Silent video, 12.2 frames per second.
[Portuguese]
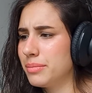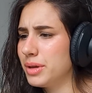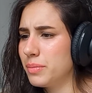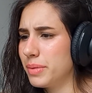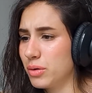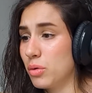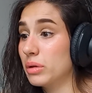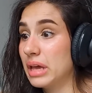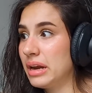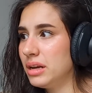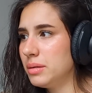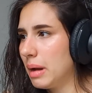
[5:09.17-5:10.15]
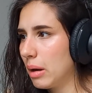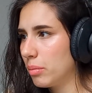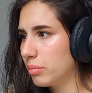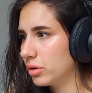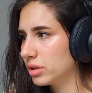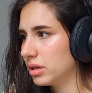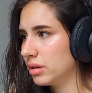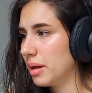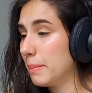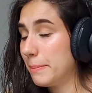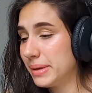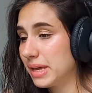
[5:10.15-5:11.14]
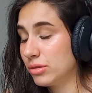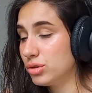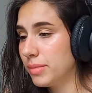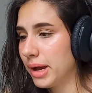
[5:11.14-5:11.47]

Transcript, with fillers: Meio para qualquer animal, porque é pequeno